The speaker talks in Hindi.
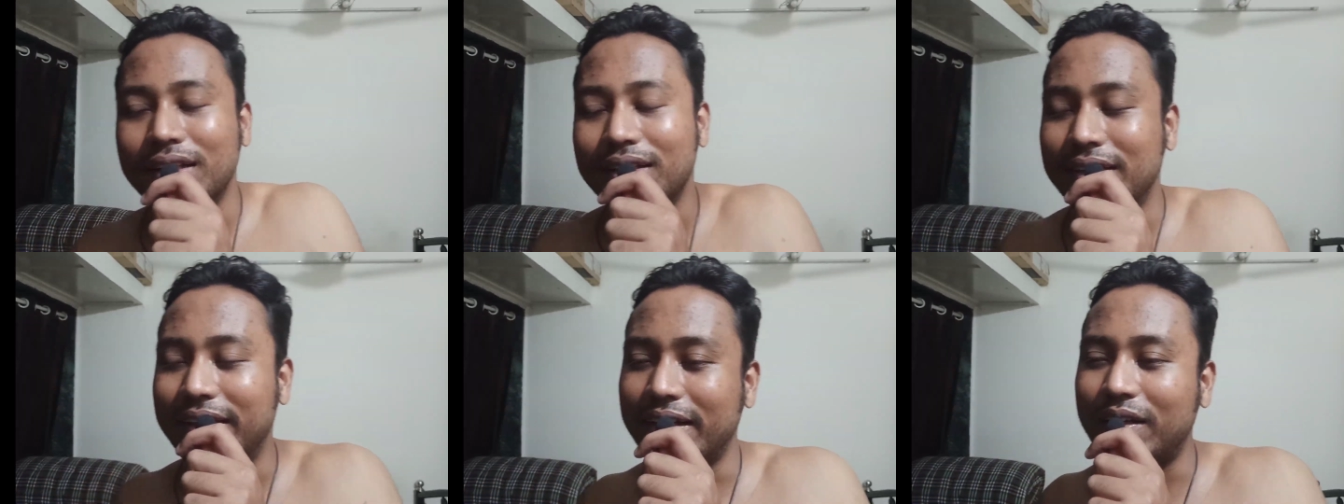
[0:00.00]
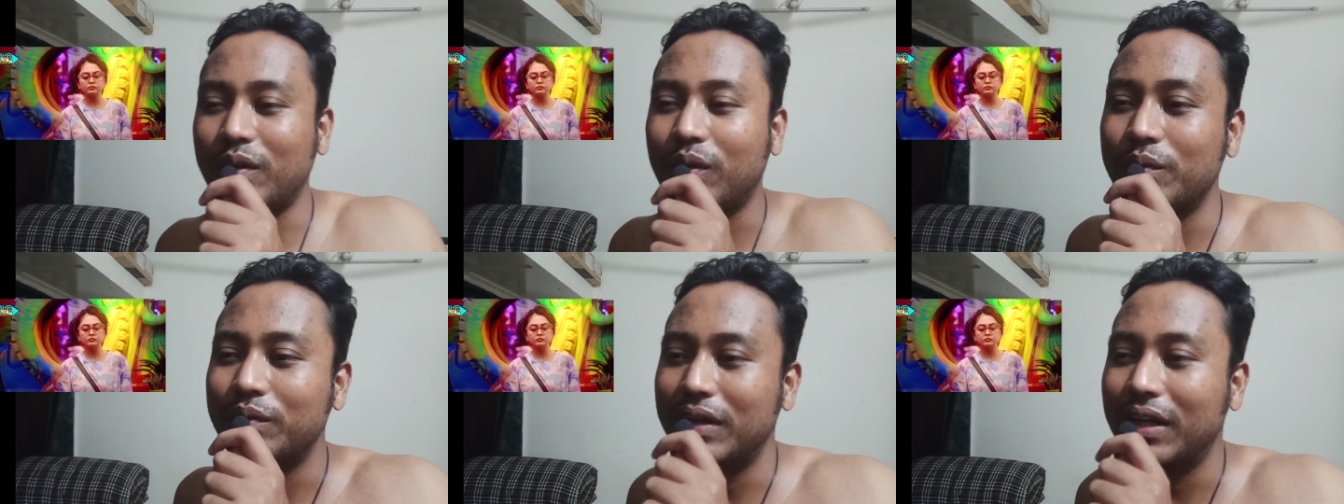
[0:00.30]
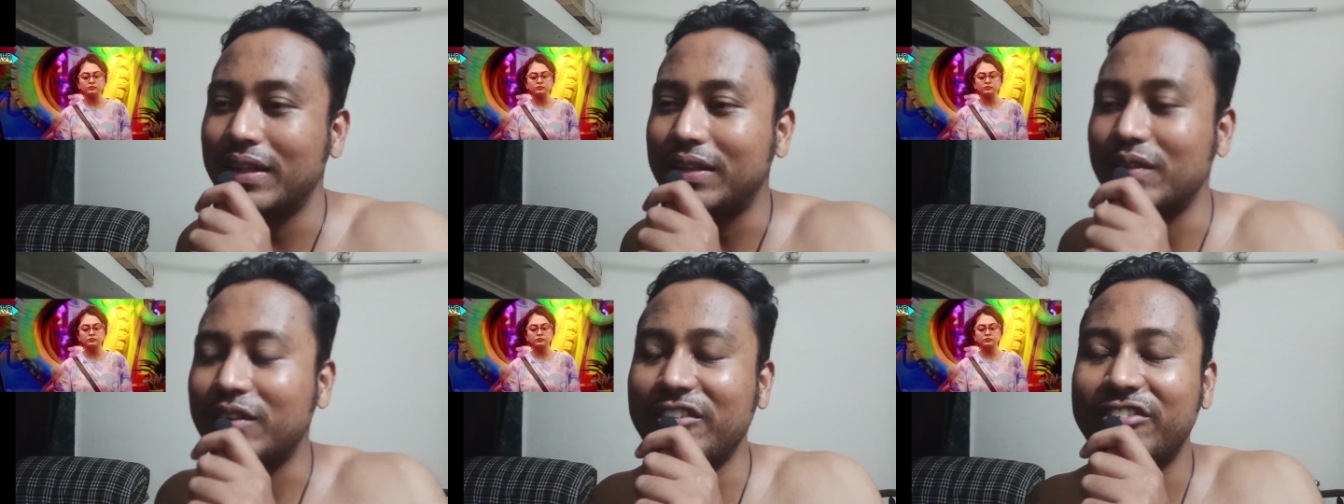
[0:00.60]
देखने को
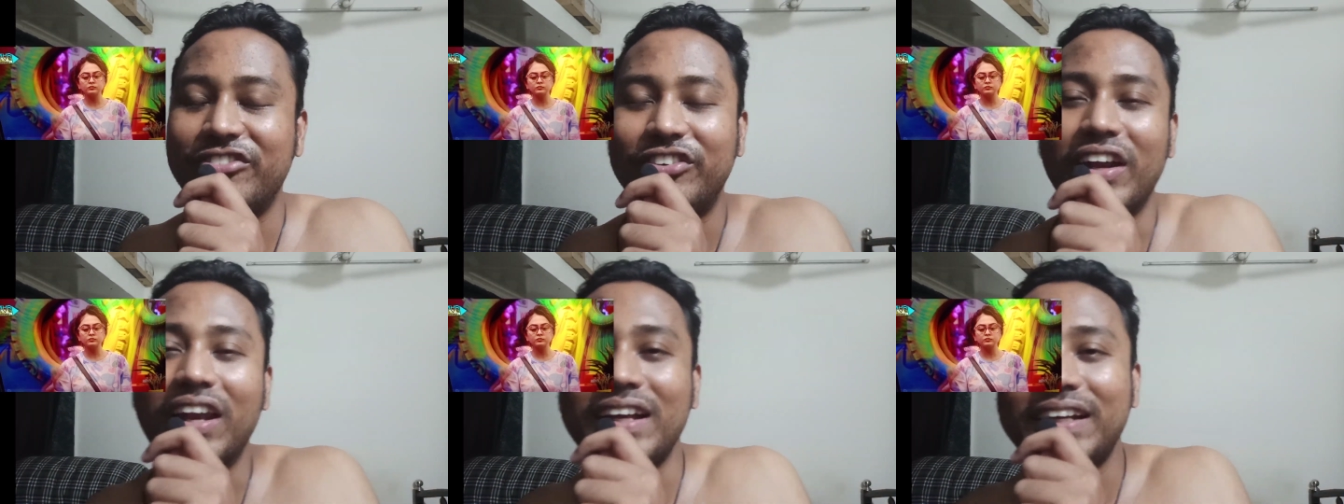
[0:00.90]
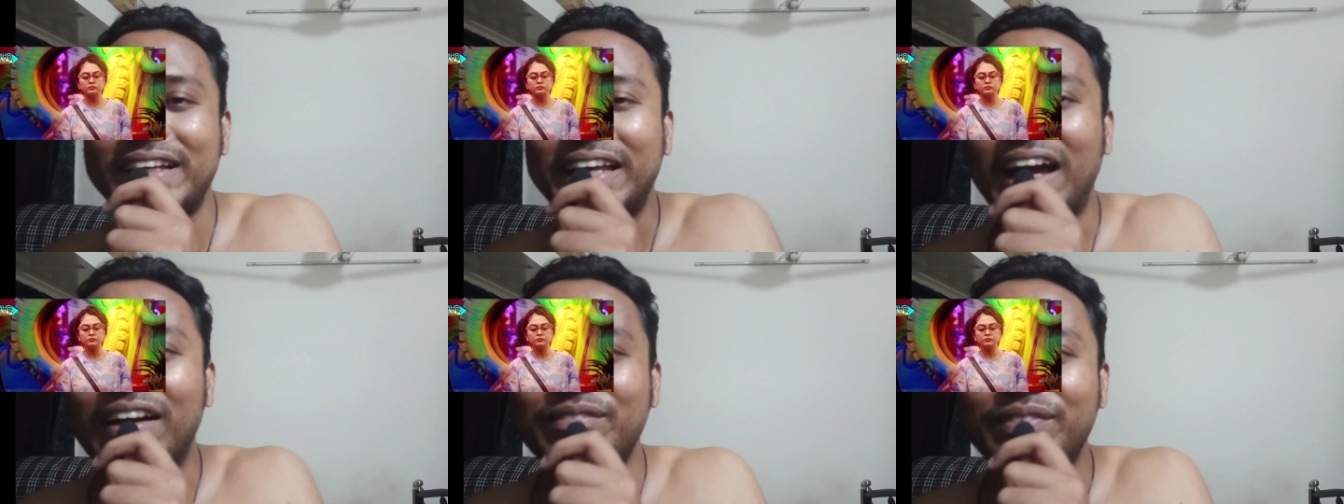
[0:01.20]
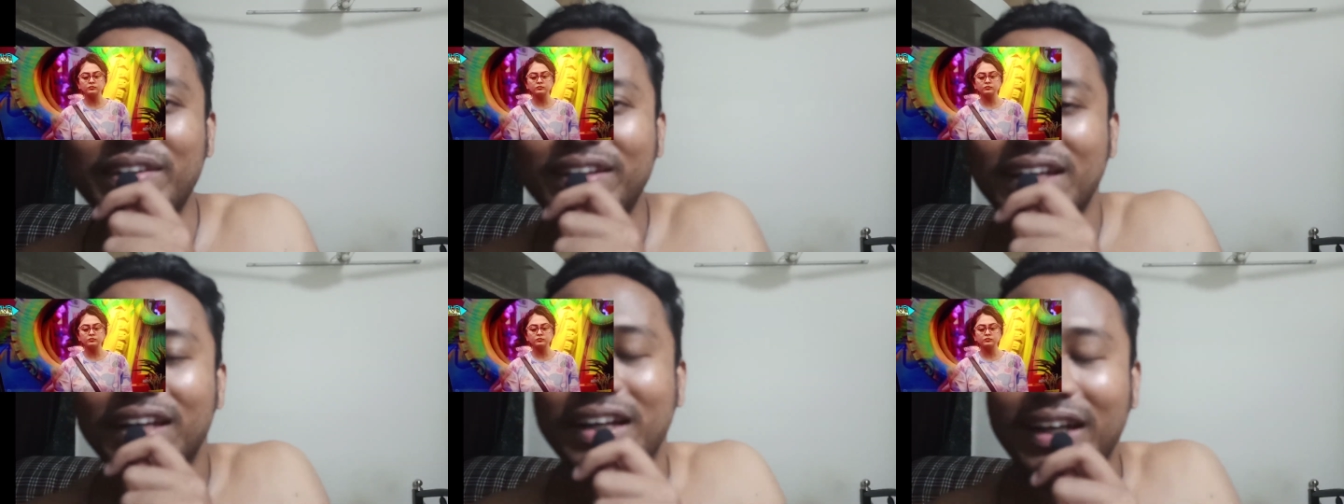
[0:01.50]
मिला क्योंकि फलक यहाँ
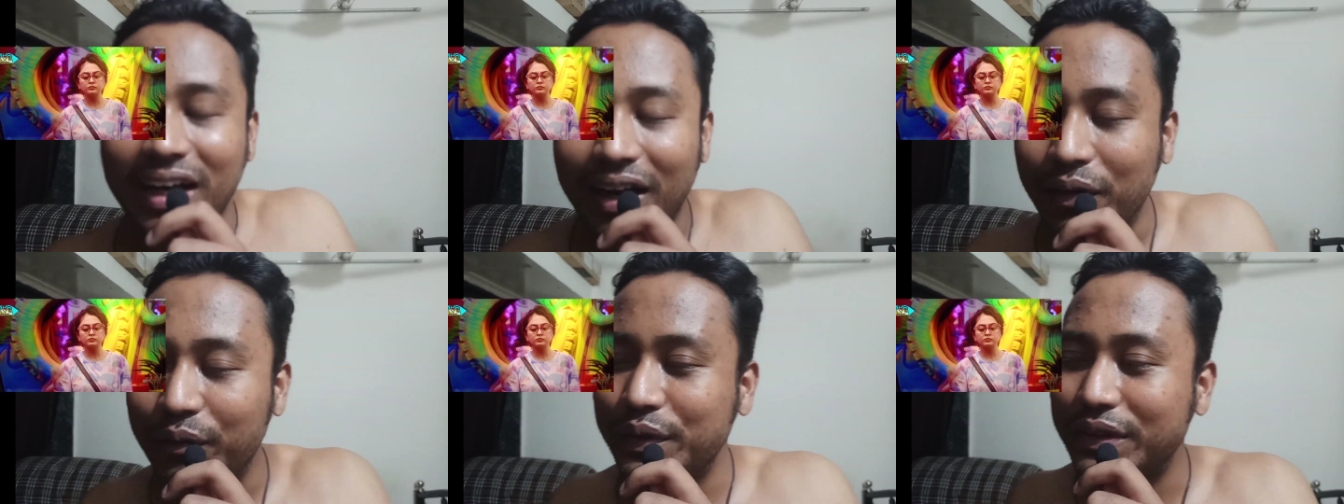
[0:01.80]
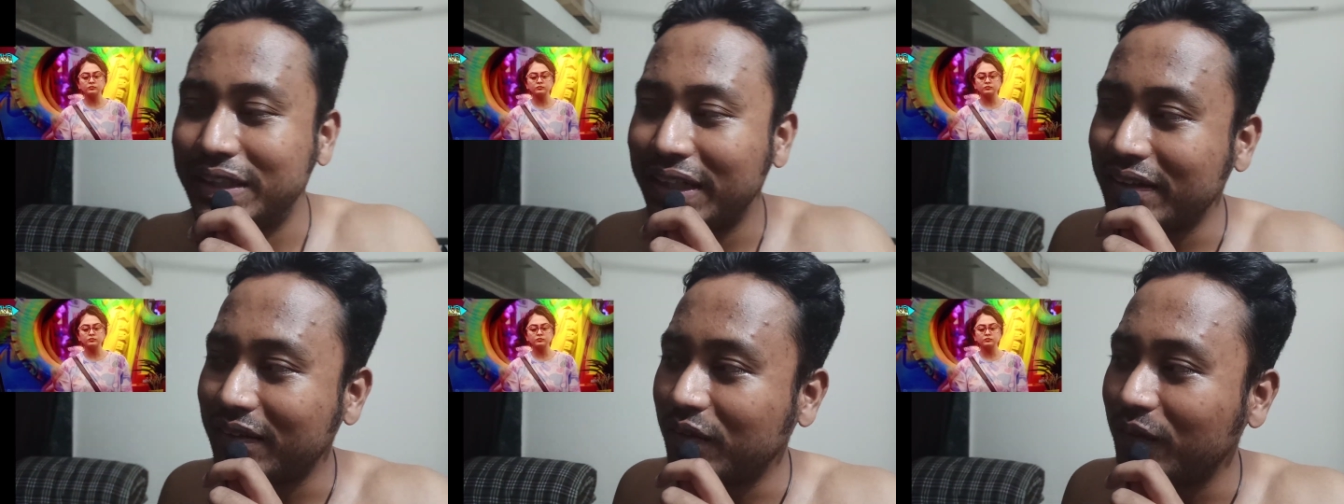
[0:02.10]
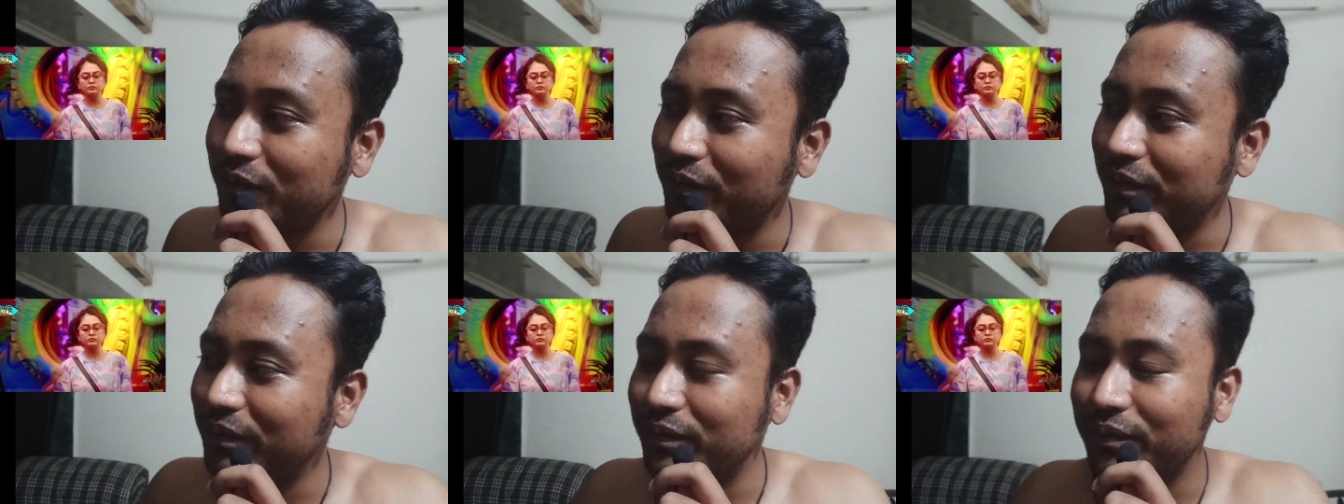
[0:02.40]
पे अभिषेक
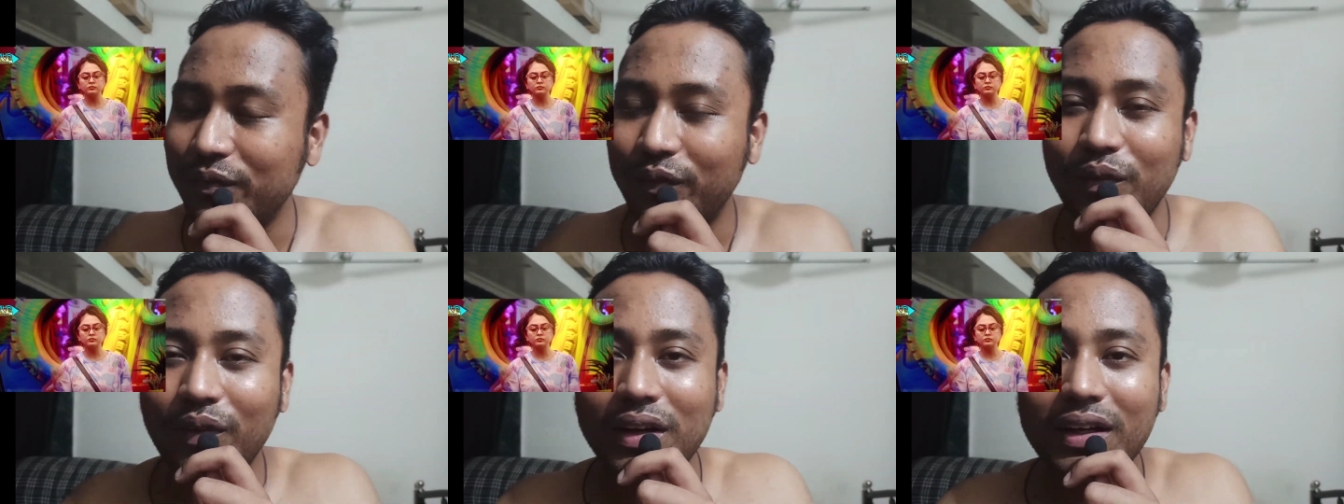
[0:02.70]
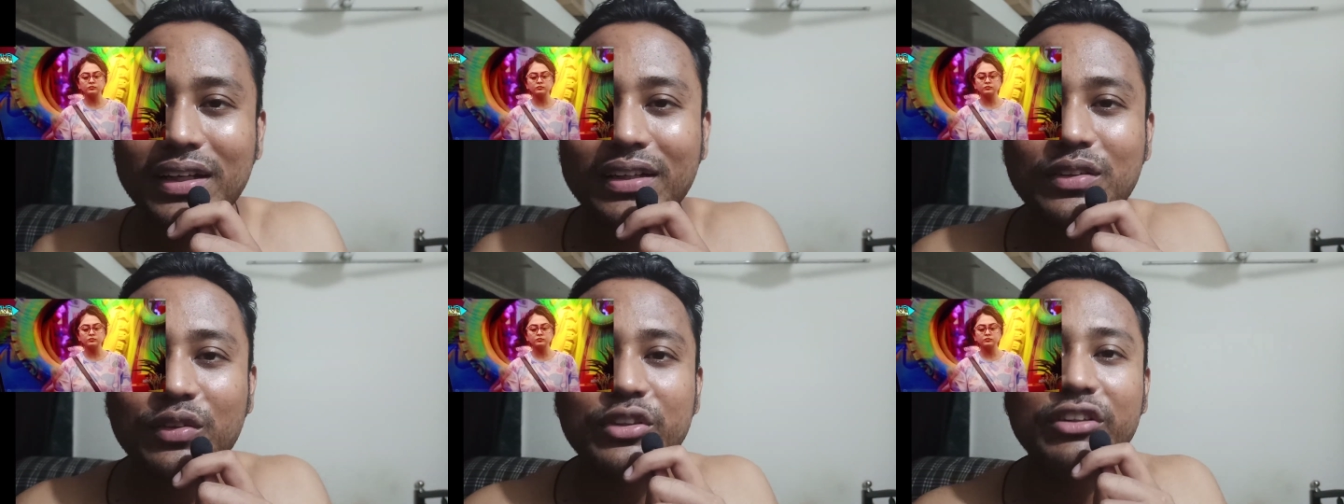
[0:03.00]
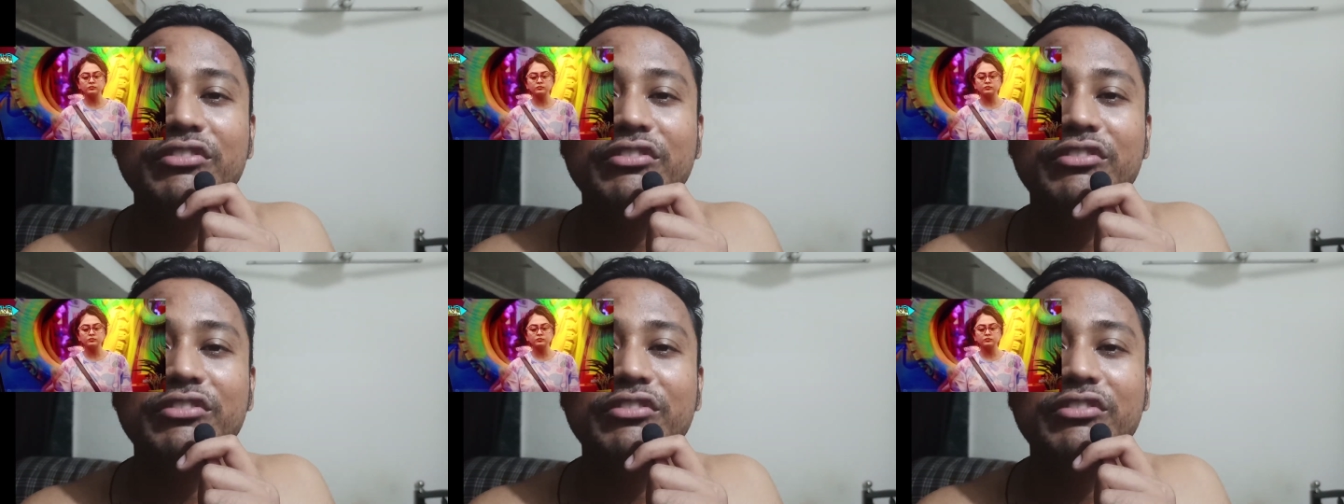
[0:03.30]
को बोल रही तो